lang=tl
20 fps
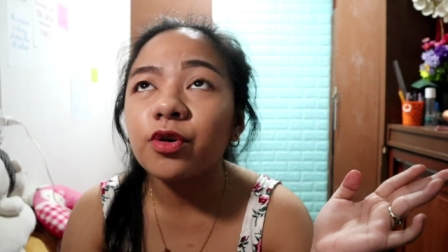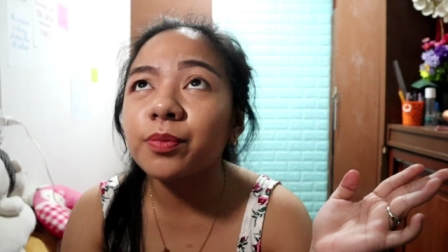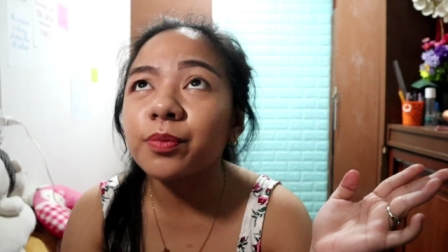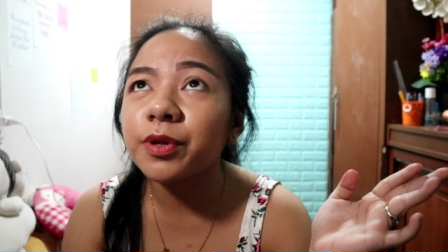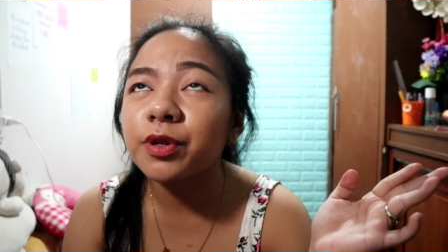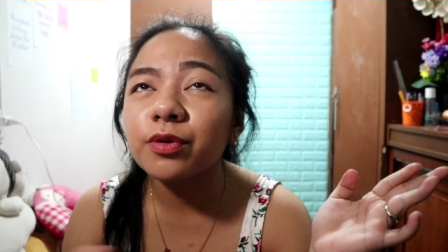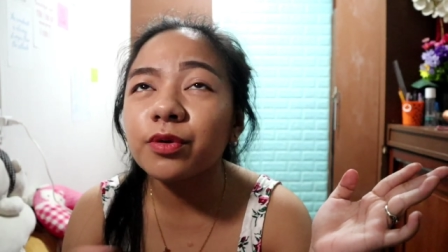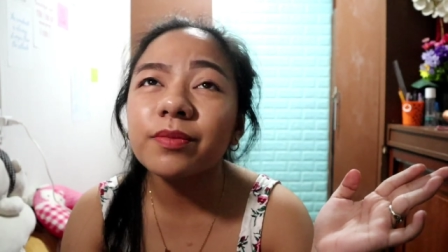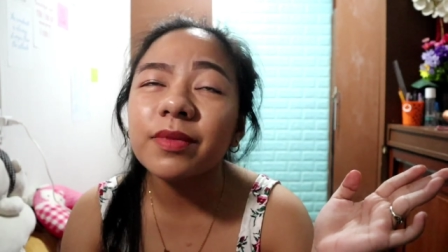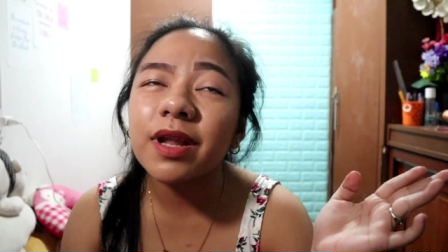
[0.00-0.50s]

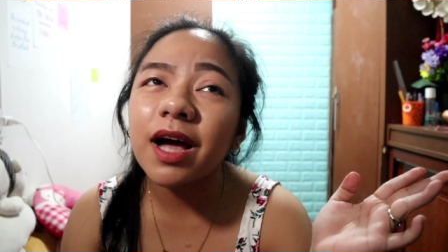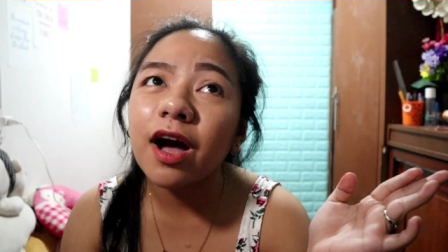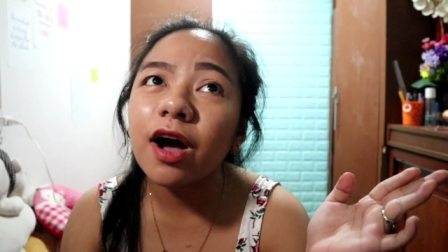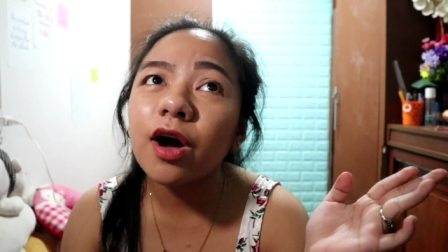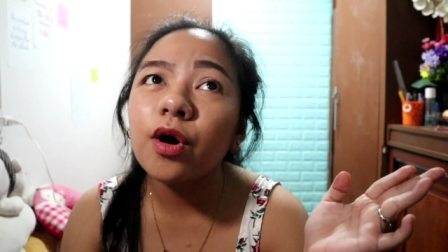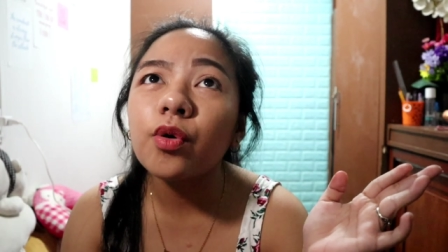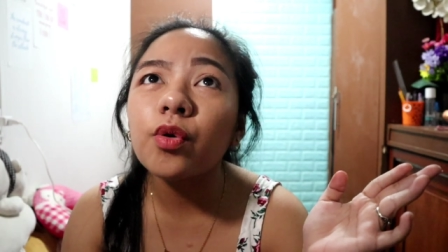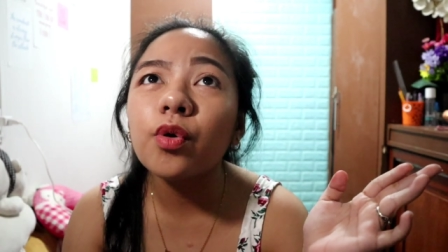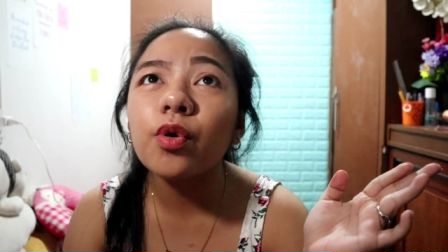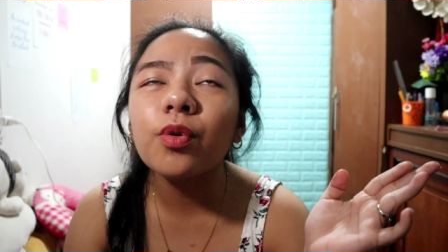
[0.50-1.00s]
uminom
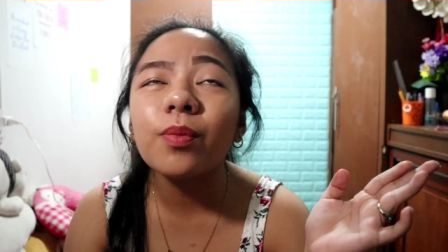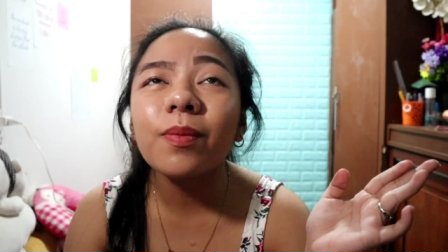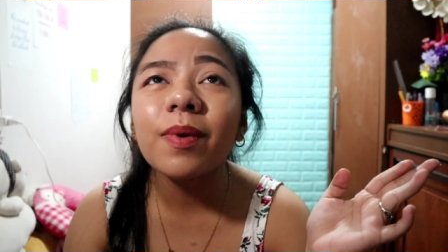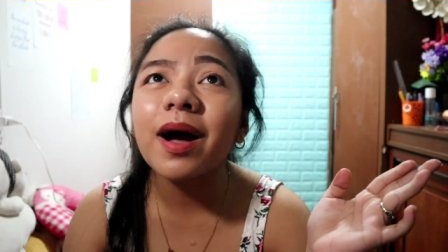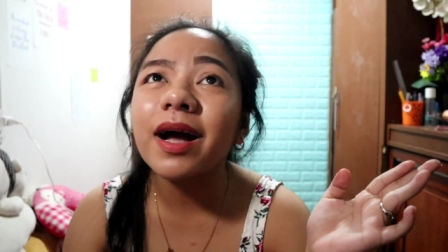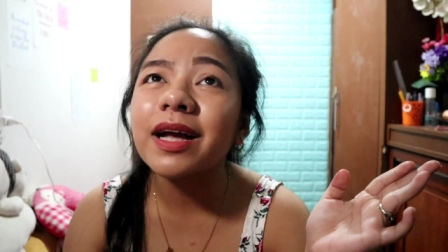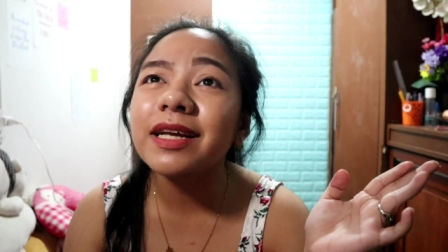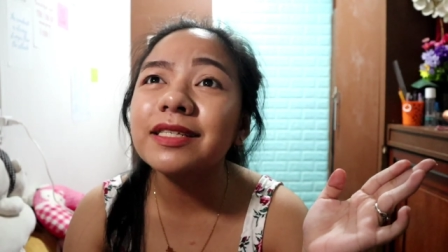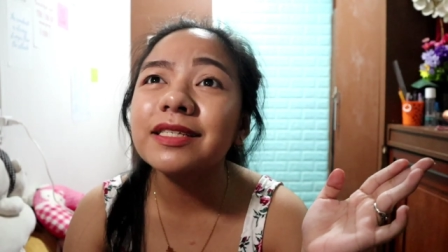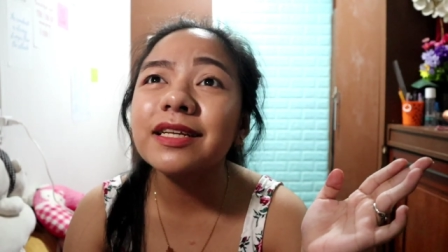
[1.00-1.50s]
na ako,
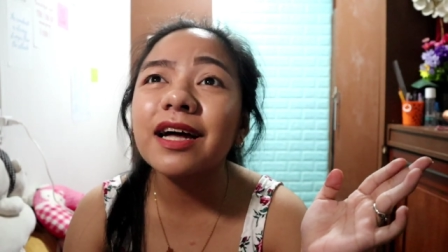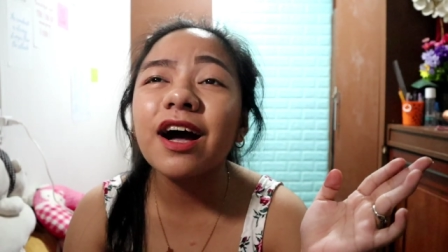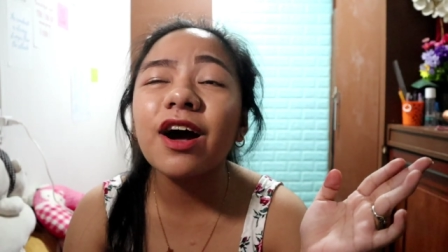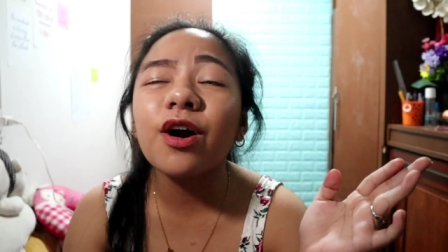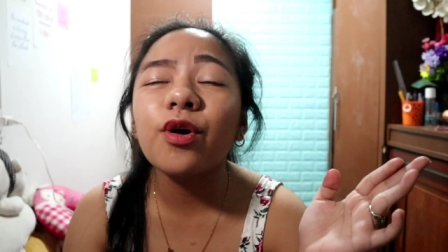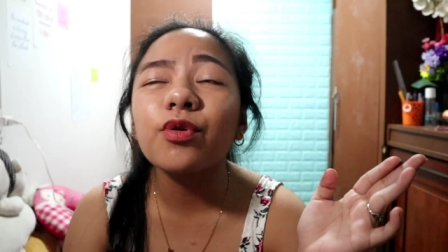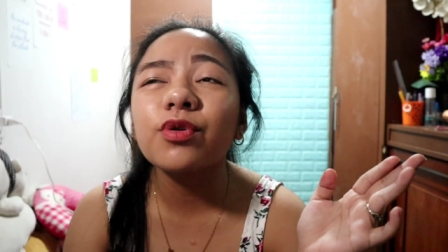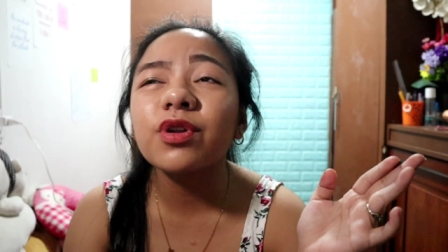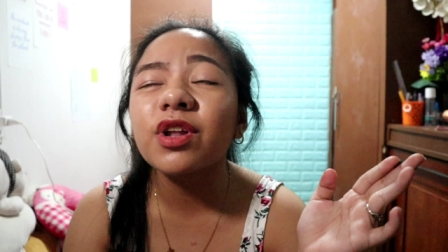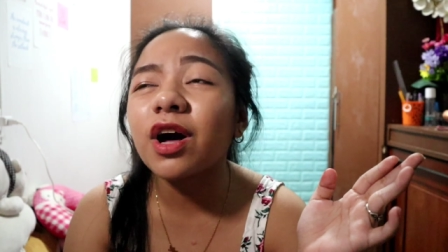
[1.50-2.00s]
kumain
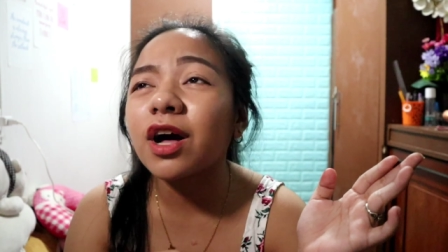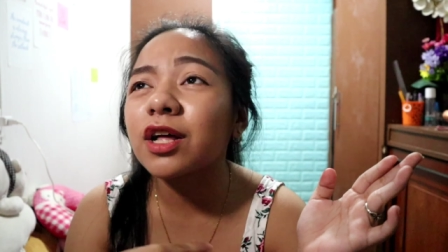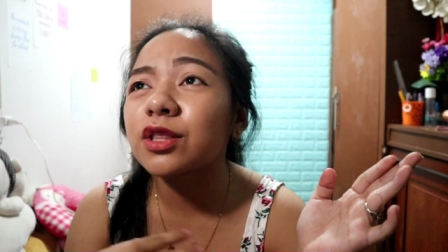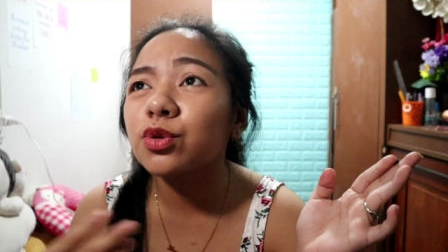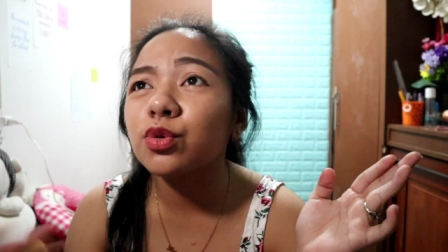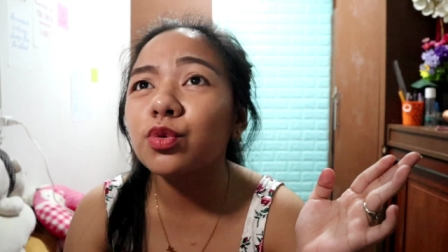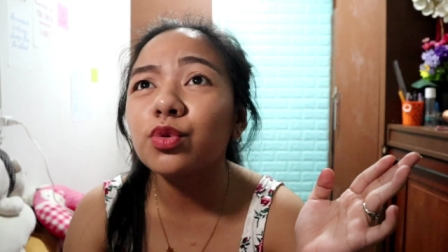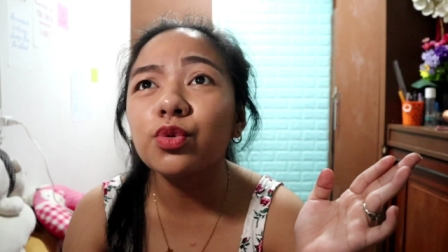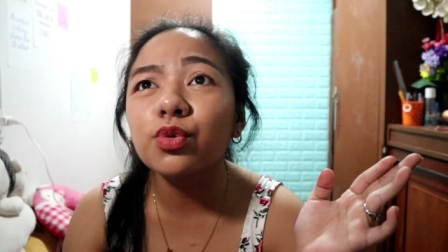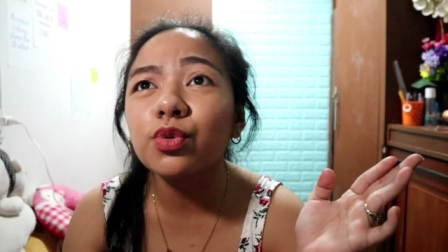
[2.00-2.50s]
na ako,
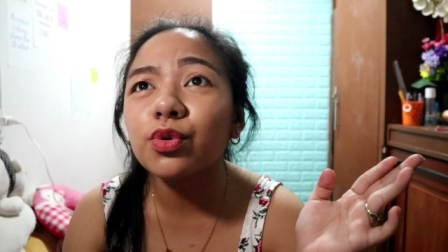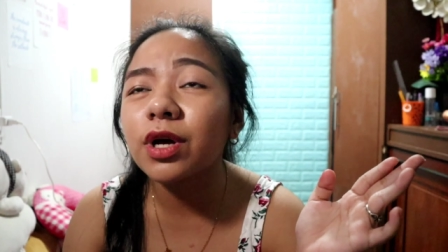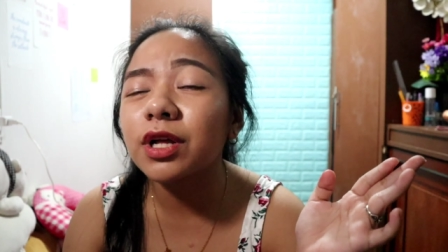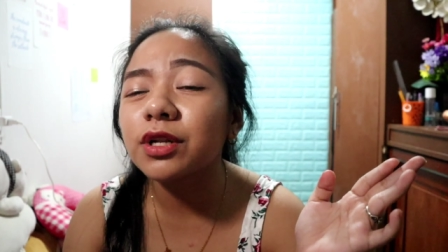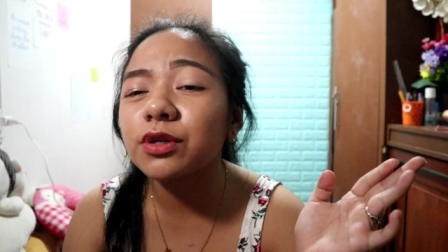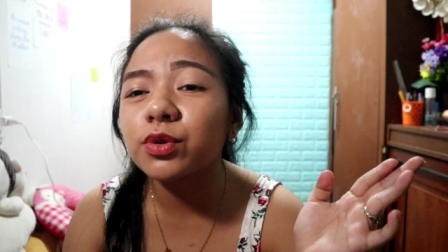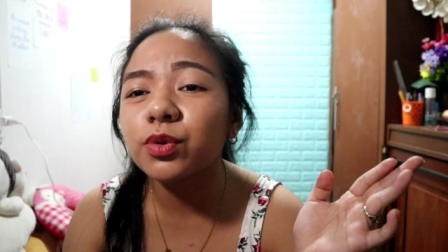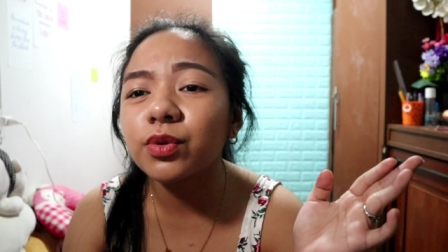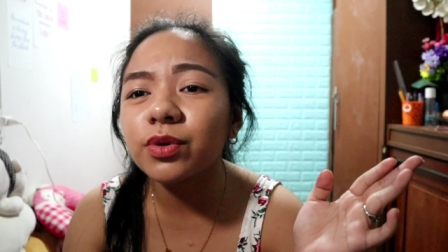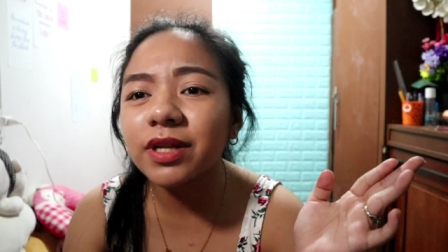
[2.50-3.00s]

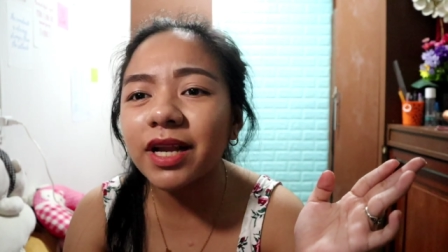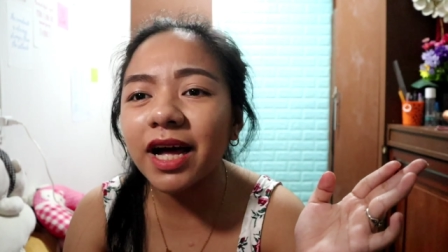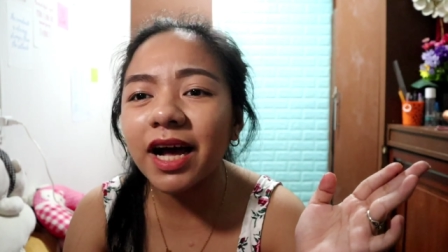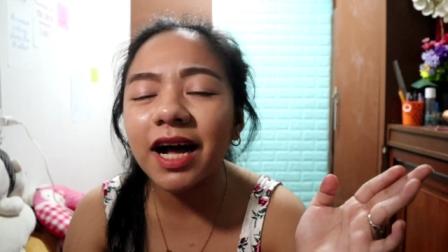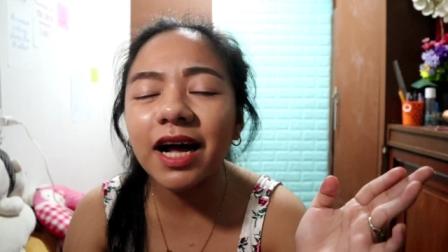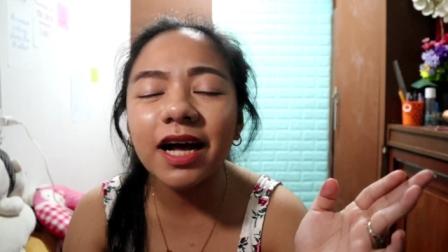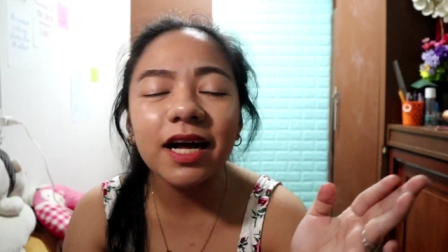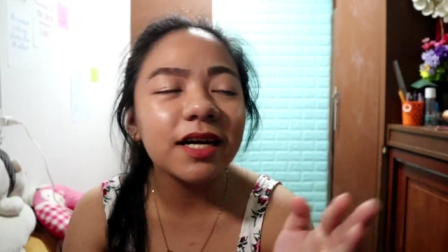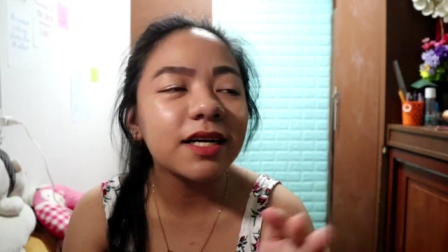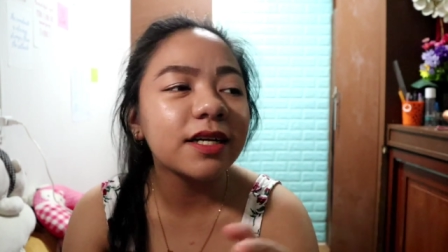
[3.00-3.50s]
nakatulugan ko
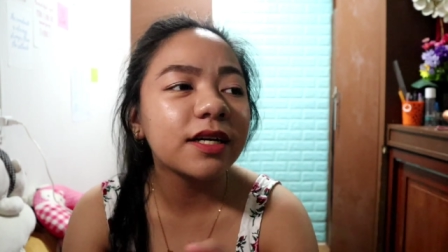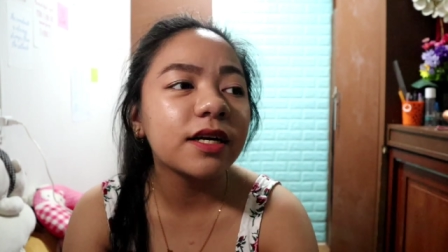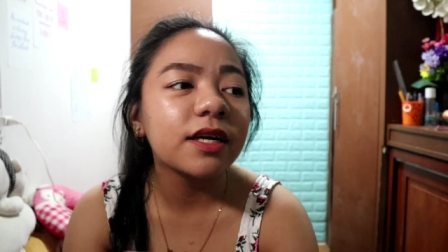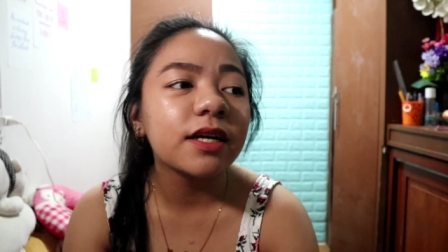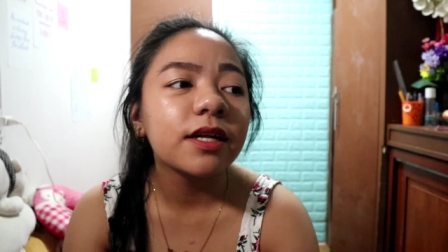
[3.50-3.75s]
na.